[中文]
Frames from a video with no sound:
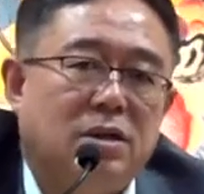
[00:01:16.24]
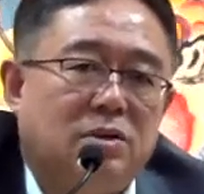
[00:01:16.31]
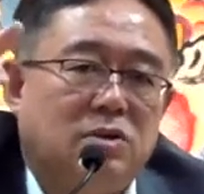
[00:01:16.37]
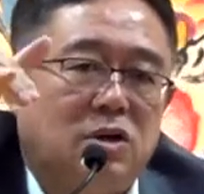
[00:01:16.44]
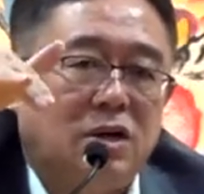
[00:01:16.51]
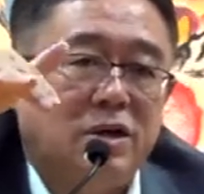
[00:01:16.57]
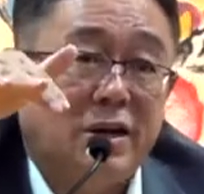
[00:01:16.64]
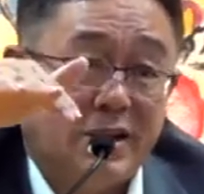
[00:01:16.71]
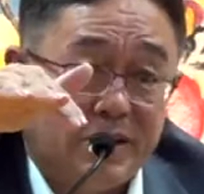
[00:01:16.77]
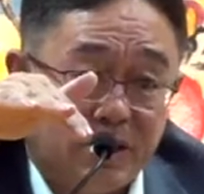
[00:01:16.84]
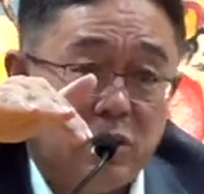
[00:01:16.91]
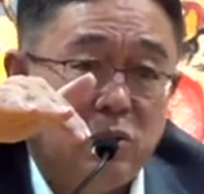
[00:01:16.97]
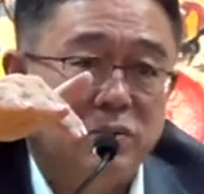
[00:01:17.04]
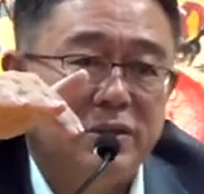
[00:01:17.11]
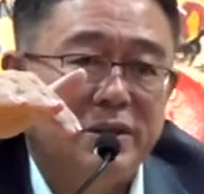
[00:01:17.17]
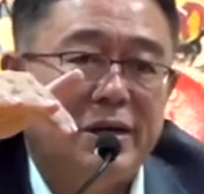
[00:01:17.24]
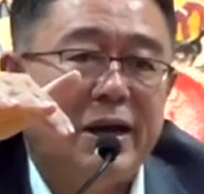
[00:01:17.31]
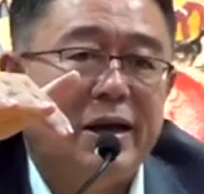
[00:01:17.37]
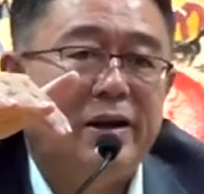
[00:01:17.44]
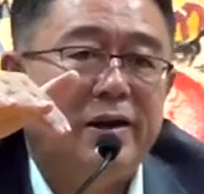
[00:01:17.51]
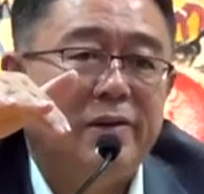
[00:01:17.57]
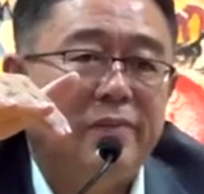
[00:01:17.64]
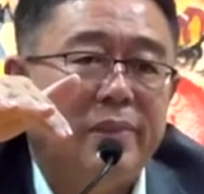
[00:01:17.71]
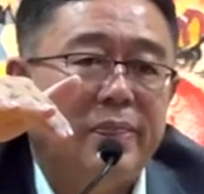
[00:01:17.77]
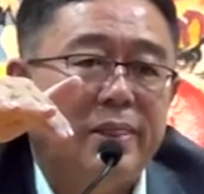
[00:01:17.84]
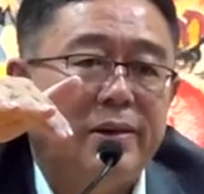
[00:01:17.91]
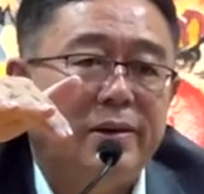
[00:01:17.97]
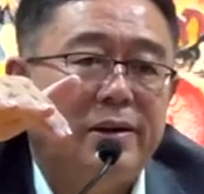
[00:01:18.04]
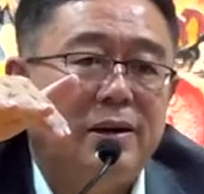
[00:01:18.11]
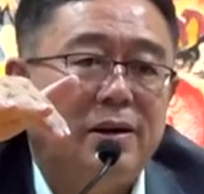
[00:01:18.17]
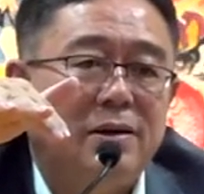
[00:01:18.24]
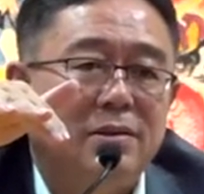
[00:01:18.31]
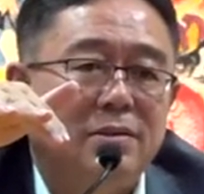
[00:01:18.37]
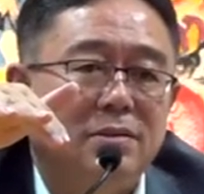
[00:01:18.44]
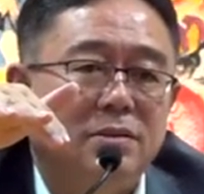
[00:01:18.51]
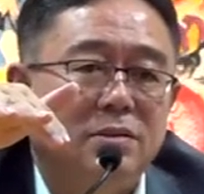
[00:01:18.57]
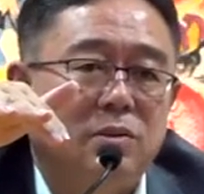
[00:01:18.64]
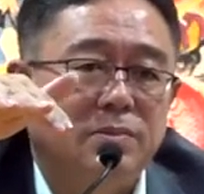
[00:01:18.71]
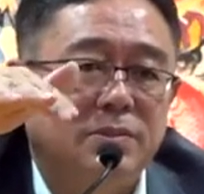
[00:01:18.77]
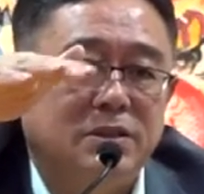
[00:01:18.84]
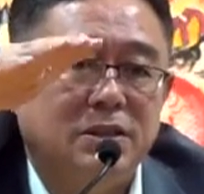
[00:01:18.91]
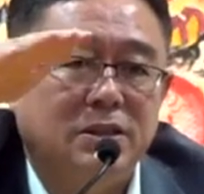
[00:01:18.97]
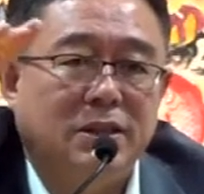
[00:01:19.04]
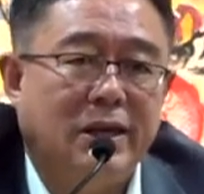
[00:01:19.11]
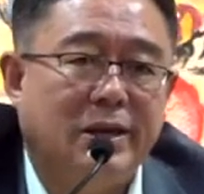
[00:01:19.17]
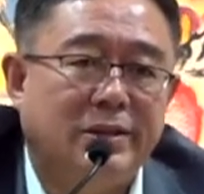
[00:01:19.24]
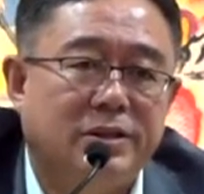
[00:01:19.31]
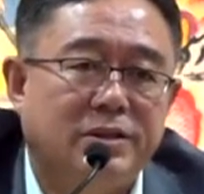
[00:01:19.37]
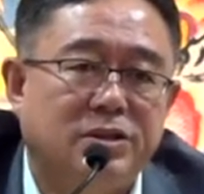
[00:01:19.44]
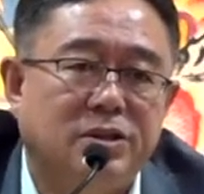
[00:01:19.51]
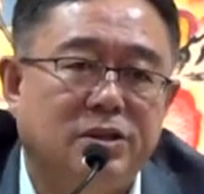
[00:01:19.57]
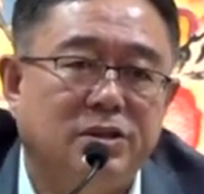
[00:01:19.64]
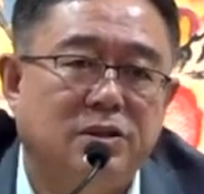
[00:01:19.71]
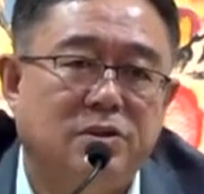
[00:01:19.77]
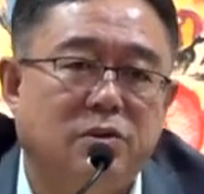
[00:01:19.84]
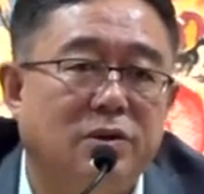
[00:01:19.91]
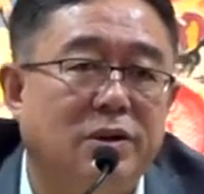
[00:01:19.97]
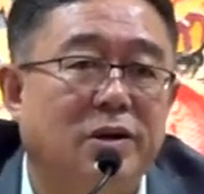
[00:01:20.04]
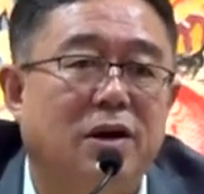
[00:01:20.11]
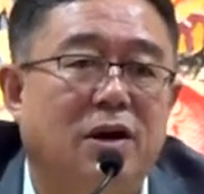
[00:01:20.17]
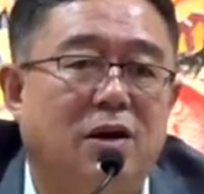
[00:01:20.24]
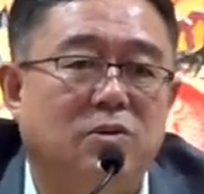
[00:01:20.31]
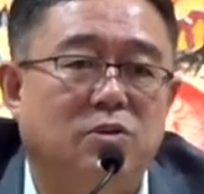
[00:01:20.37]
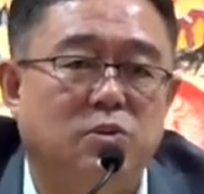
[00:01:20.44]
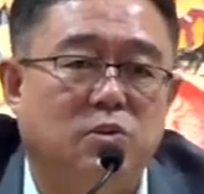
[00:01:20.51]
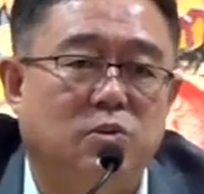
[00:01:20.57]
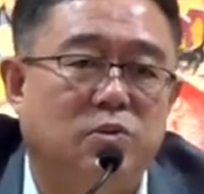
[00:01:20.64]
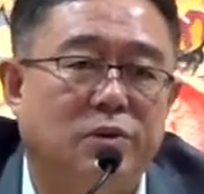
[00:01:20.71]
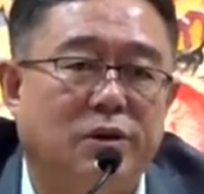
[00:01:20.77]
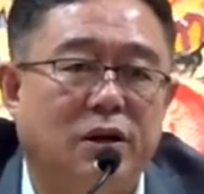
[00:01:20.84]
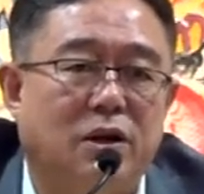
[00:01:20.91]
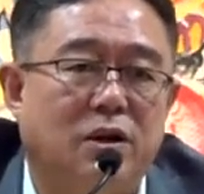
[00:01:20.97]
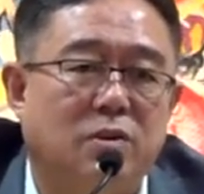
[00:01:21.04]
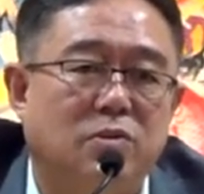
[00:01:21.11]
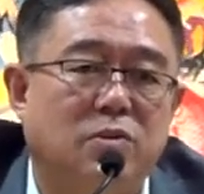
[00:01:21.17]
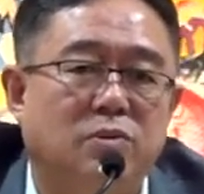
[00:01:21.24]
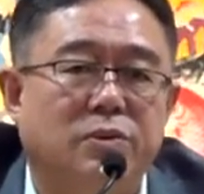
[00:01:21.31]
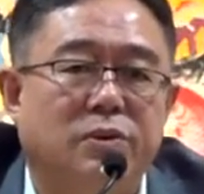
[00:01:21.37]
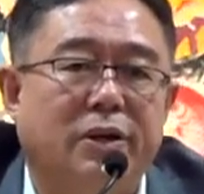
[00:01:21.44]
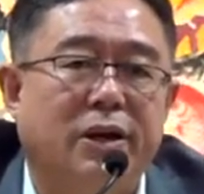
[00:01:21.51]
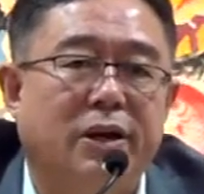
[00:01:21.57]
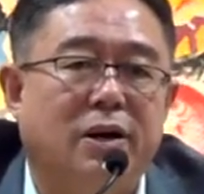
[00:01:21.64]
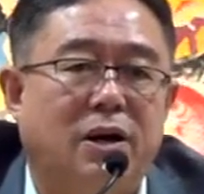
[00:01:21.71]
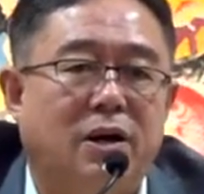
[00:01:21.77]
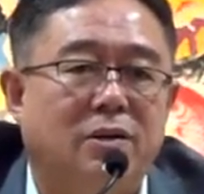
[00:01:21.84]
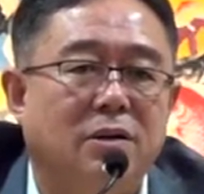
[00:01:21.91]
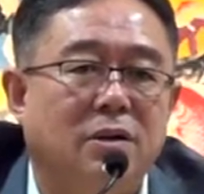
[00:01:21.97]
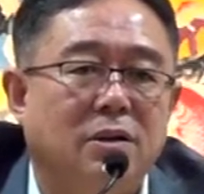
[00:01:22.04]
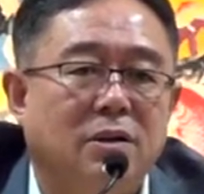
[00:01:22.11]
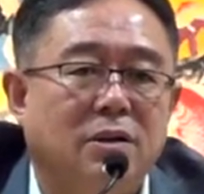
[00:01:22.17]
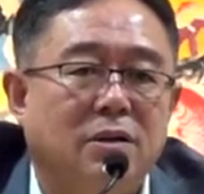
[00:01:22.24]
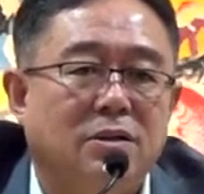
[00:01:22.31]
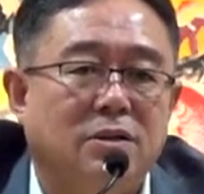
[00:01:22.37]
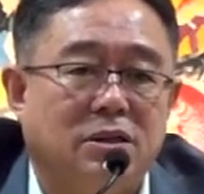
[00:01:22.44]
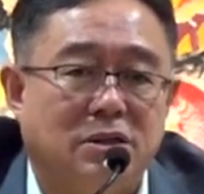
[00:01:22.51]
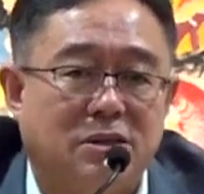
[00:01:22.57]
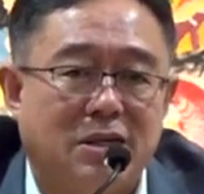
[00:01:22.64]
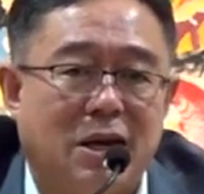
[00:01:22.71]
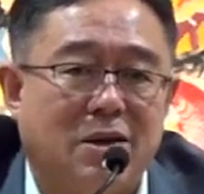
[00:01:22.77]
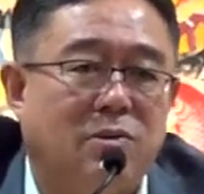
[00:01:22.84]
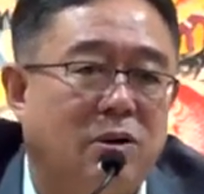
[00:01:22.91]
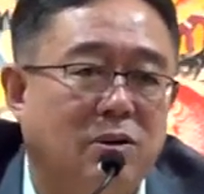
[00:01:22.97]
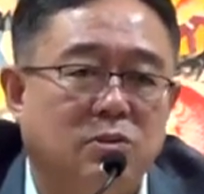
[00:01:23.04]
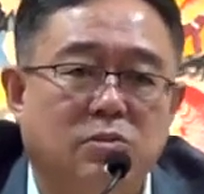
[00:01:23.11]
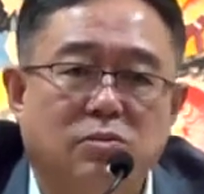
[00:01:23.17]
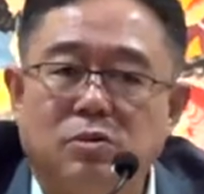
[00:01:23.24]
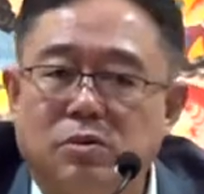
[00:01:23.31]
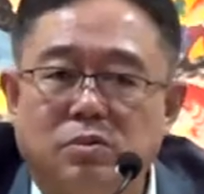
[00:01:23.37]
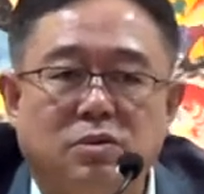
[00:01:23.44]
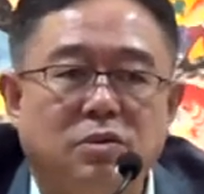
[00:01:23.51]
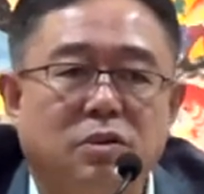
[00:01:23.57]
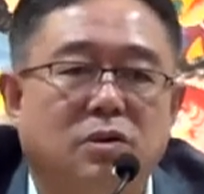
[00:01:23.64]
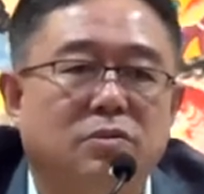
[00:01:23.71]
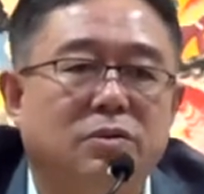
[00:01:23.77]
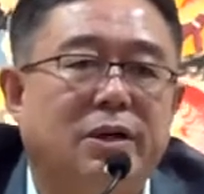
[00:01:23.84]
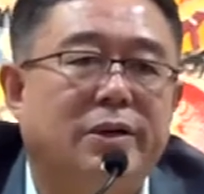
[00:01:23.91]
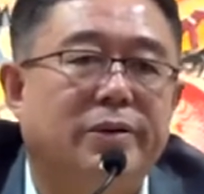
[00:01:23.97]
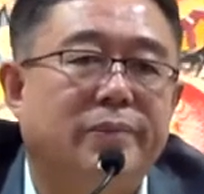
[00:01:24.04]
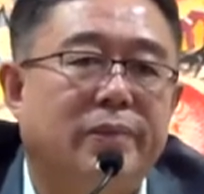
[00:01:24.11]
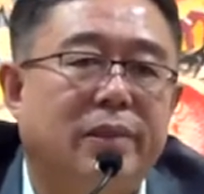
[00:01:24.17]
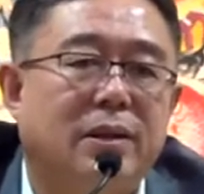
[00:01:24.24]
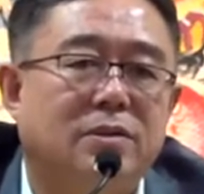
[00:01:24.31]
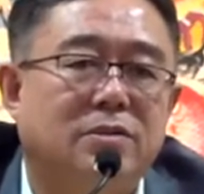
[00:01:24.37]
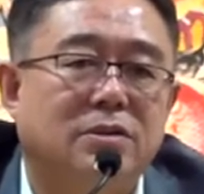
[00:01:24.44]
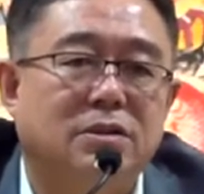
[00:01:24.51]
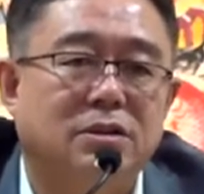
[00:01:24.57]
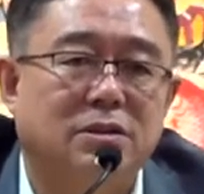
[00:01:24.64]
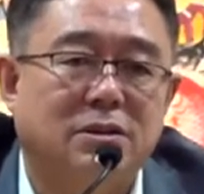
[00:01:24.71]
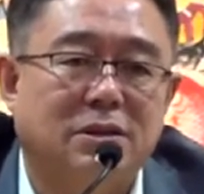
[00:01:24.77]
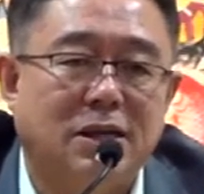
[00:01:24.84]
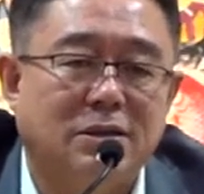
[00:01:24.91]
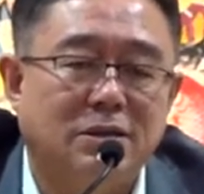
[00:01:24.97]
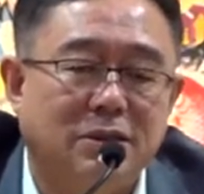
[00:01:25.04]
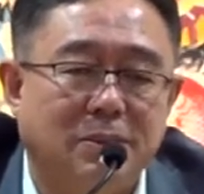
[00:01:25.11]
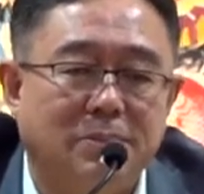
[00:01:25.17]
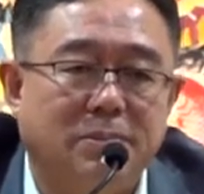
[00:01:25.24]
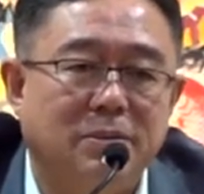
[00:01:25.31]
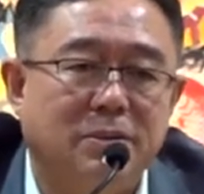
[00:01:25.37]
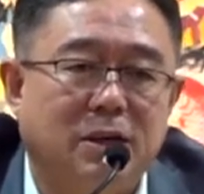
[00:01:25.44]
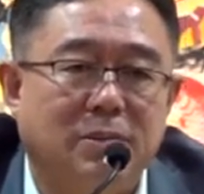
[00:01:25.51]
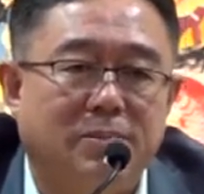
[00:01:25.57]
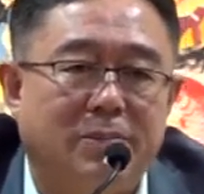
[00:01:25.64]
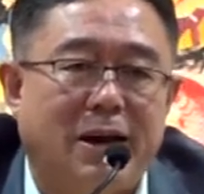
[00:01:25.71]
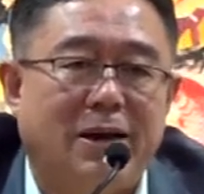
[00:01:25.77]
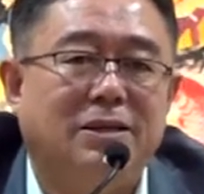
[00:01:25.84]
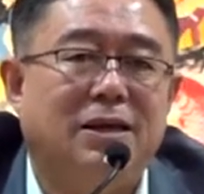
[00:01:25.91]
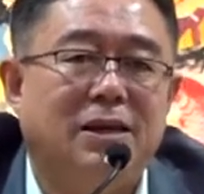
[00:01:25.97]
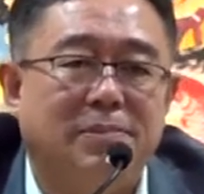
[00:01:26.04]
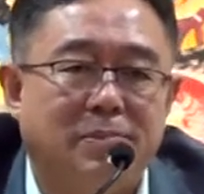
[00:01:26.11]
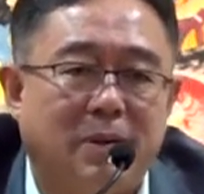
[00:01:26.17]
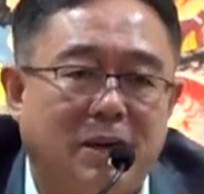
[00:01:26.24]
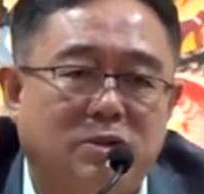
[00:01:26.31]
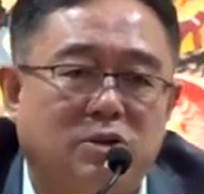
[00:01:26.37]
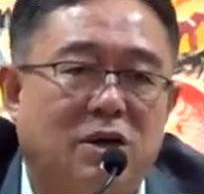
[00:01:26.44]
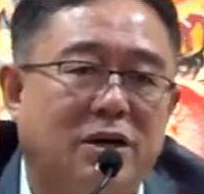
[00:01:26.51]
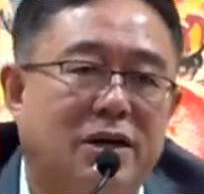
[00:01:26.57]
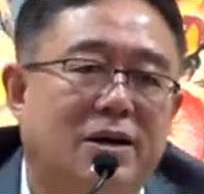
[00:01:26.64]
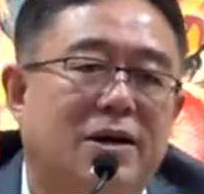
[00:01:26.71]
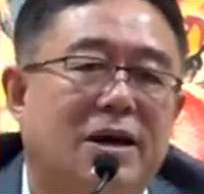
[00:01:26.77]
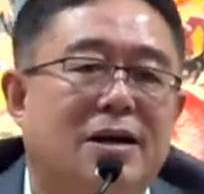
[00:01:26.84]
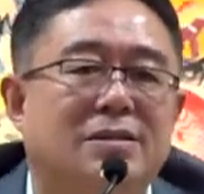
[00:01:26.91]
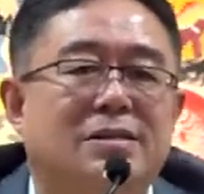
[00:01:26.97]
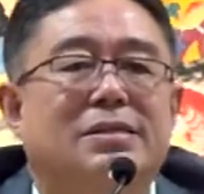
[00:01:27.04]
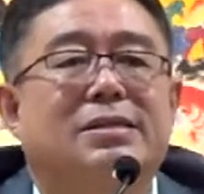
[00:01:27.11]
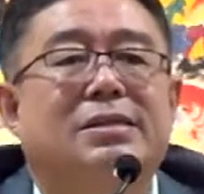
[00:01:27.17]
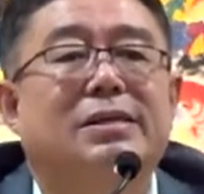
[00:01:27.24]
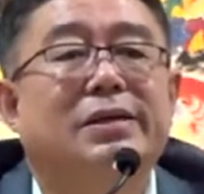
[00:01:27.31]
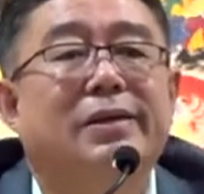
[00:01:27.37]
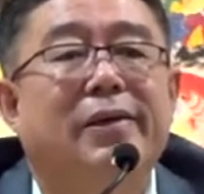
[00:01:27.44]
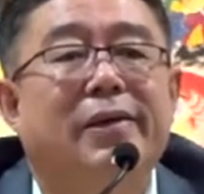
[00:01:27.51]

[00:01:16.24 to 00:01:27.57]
窗帘透进来了啊。我们今天的设计都很好，走屋也好，公寓也好，这个采光度都是够的。所以说，但是你不能白天把窗帘拉死，